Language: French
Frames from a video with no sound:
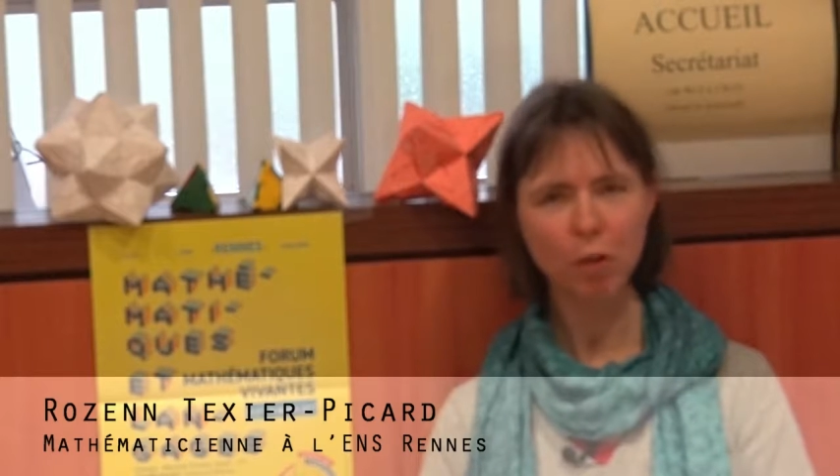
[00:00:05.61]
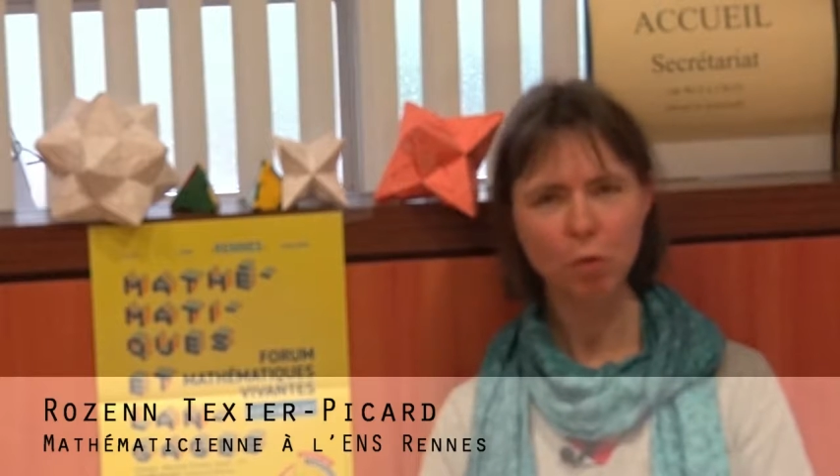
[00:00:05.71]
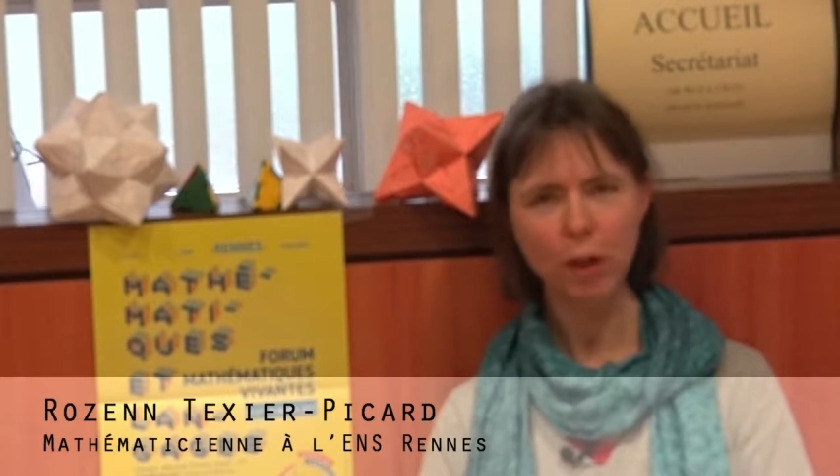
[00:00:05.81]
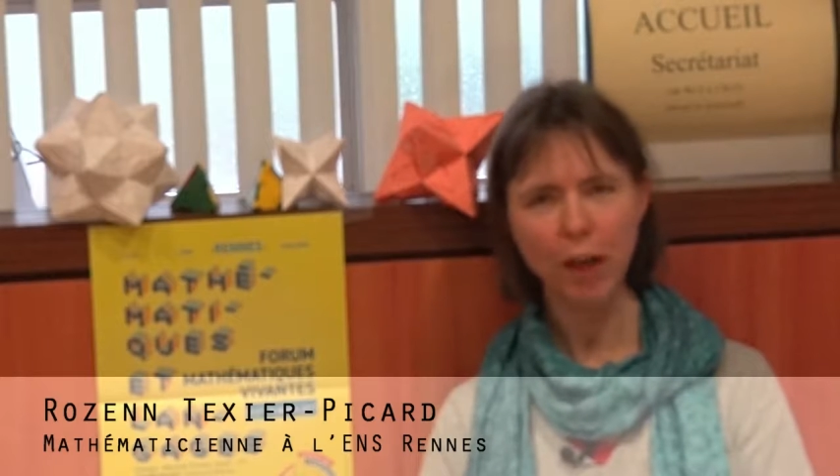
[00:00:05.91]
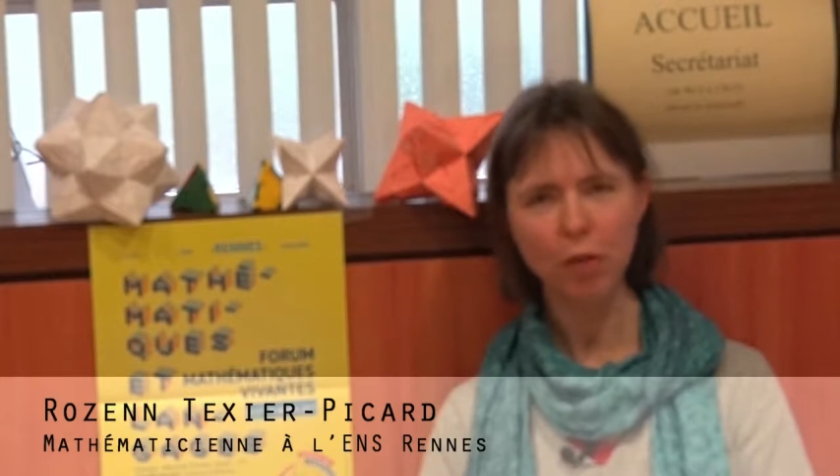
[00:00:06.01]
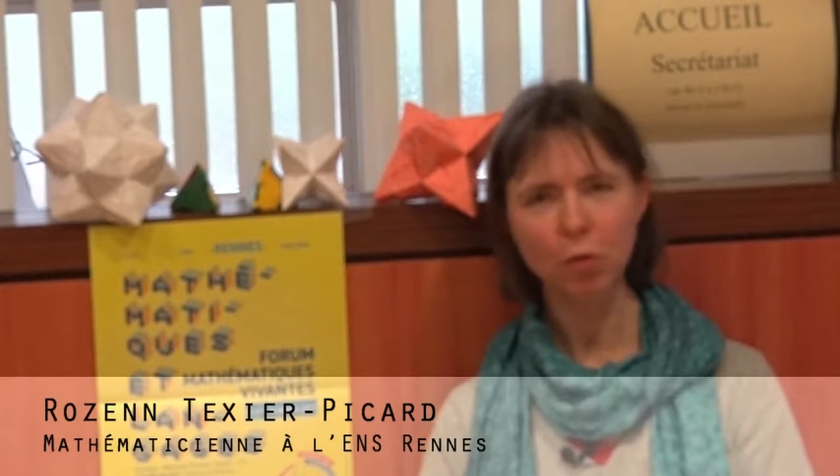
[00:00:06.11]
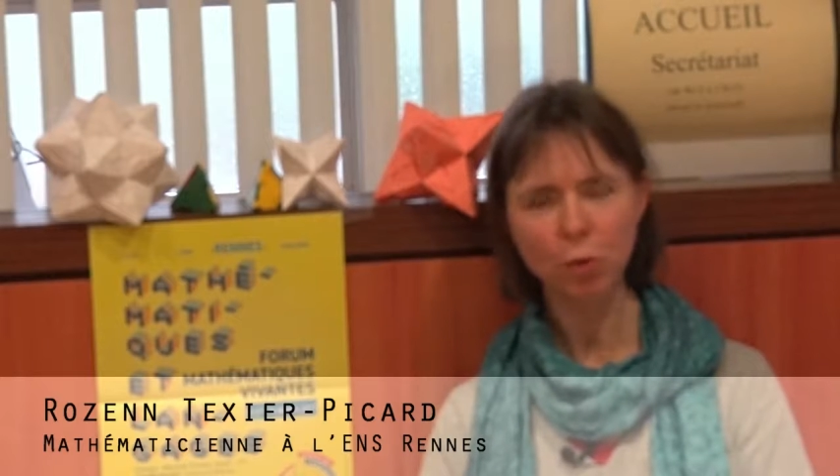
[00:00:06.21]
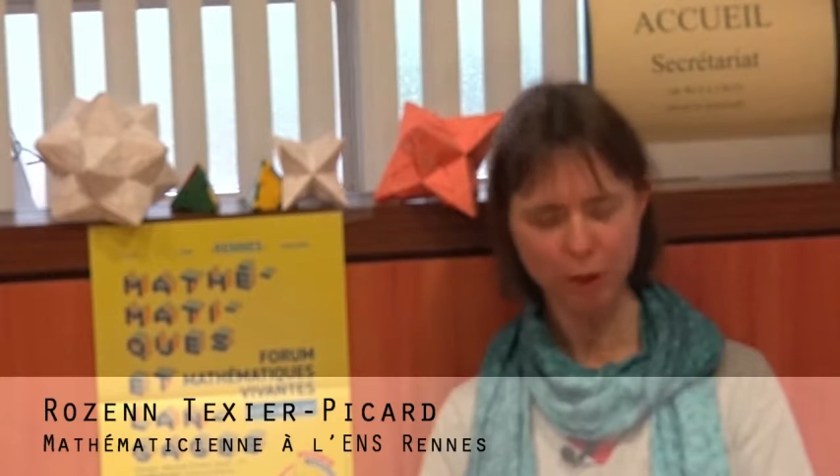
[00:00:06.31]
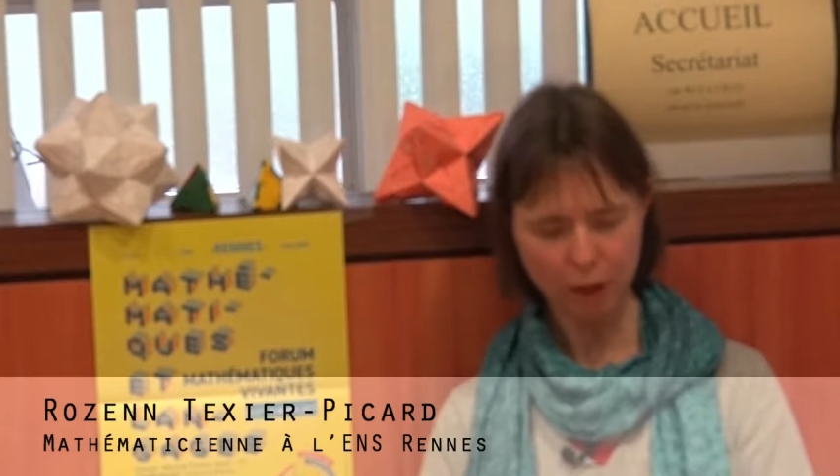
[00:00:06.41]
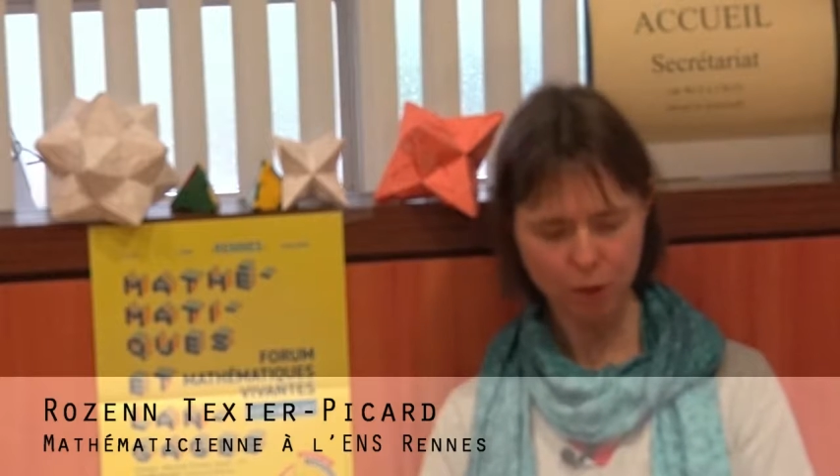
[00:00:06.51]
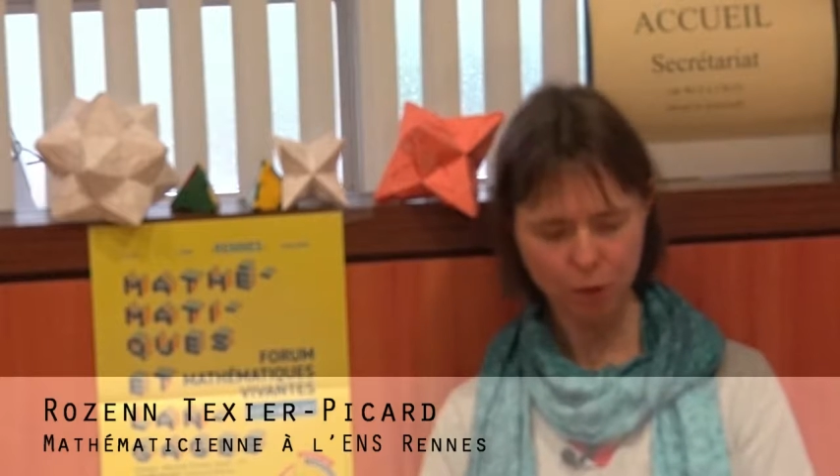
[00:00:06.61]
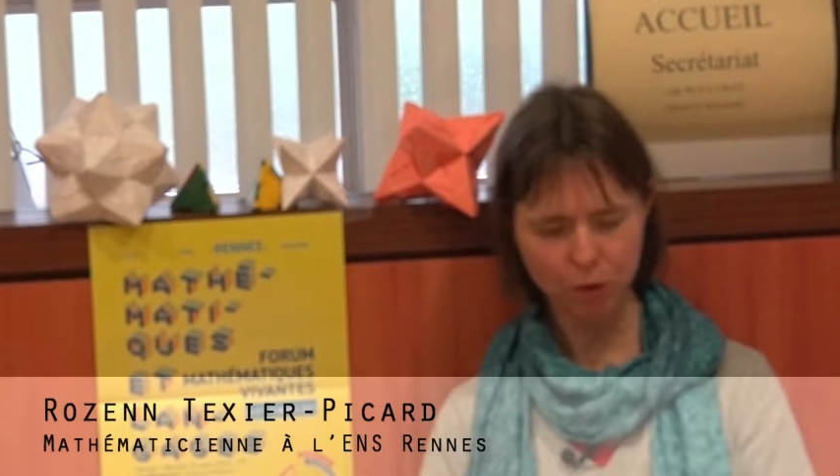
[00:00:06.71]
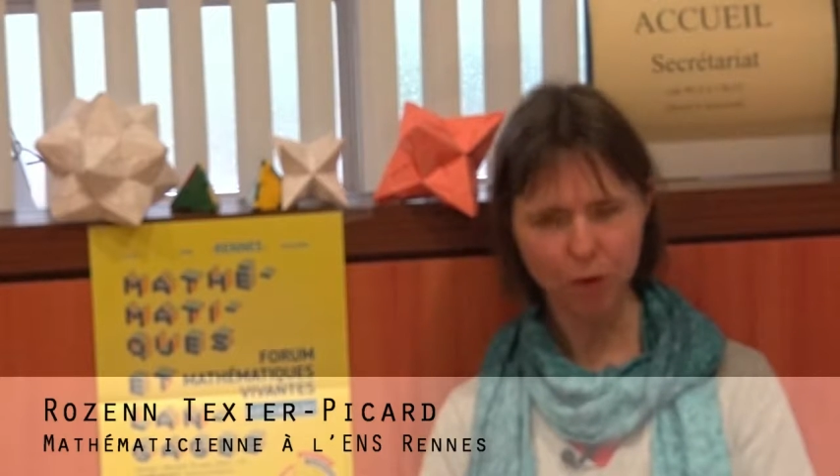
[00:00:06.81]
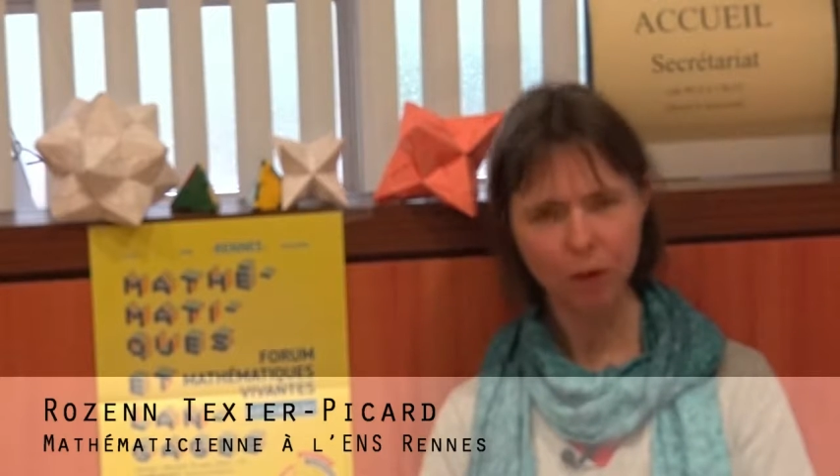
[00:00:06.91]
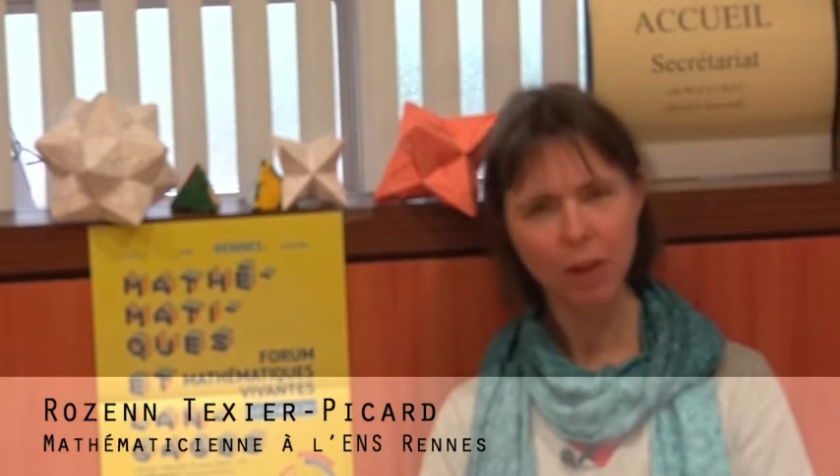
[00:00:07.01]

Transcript: ouvert à tous et à toutes.